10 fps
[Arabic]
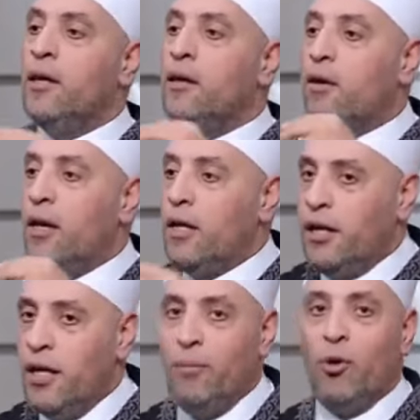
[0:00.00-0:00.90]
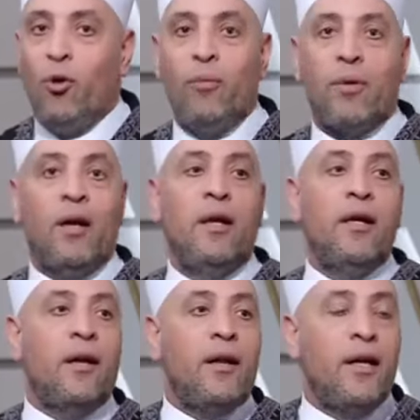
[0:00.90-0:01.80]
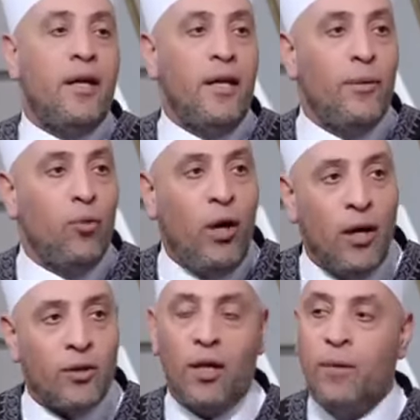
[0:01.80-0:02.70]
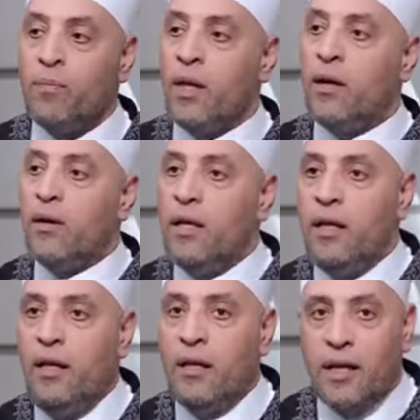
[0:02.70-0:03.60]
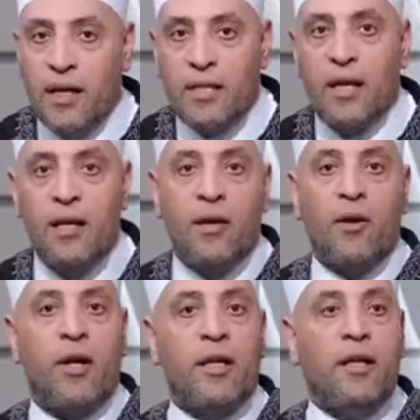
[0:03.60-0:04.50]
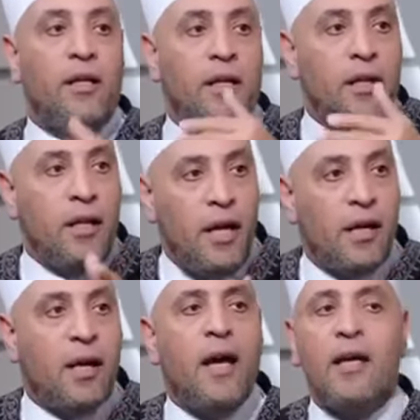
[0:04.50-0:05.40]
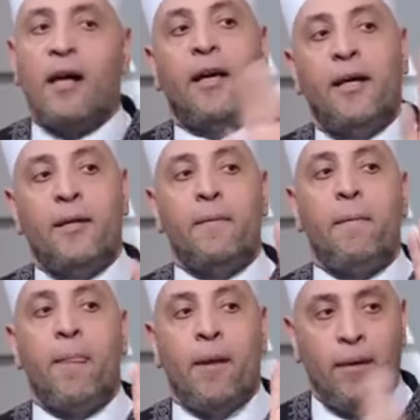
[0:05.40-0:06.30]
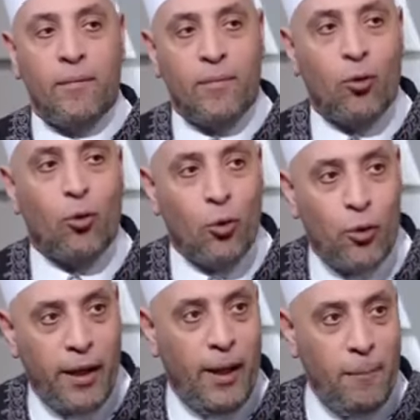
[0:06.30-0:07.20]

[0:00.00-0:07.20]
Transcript: رايح يعمل عمره رايح لمحاضره رايح لكذا رايح لعلاج ايا كان تقول له كده